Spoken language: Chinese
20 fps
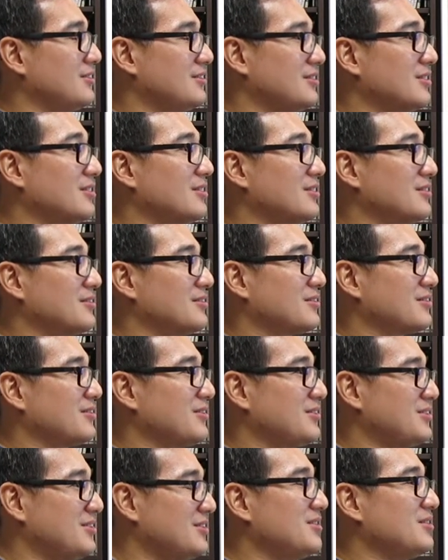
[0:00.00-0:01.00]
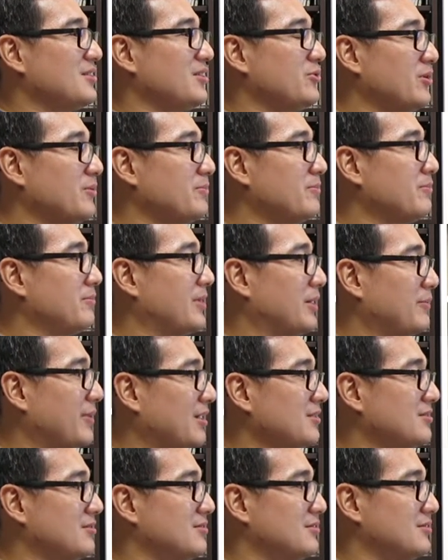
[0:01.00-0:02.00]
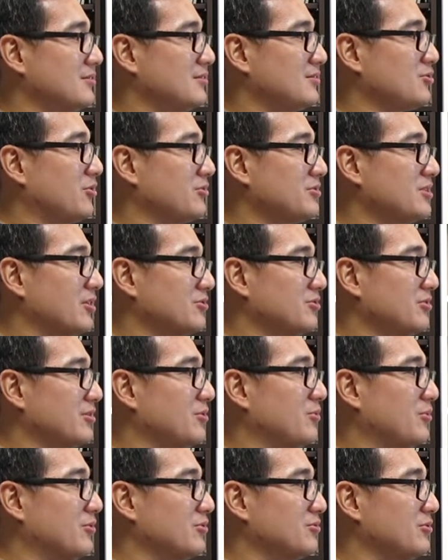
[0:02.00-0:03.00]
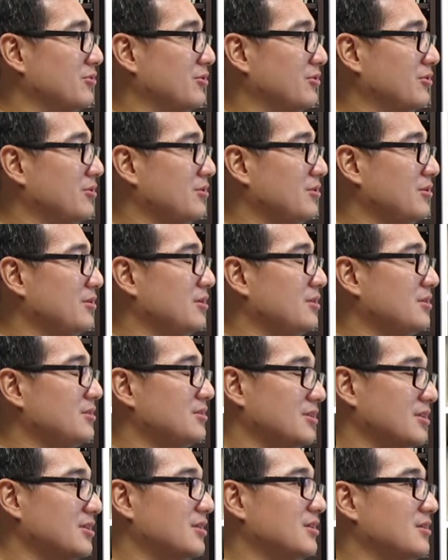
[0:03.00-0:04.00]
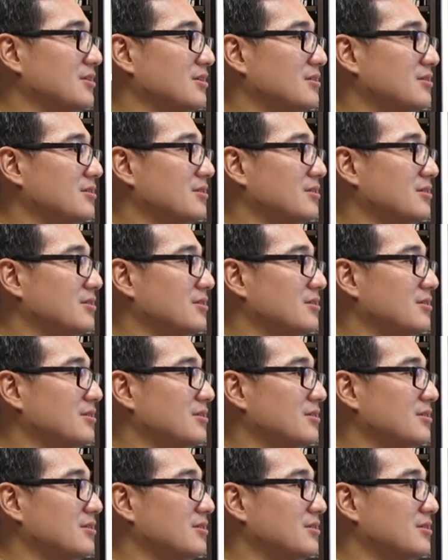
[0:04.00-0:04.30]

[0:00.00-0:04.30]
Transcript: 这个其实因为妈妈一直从小就跟我说，这个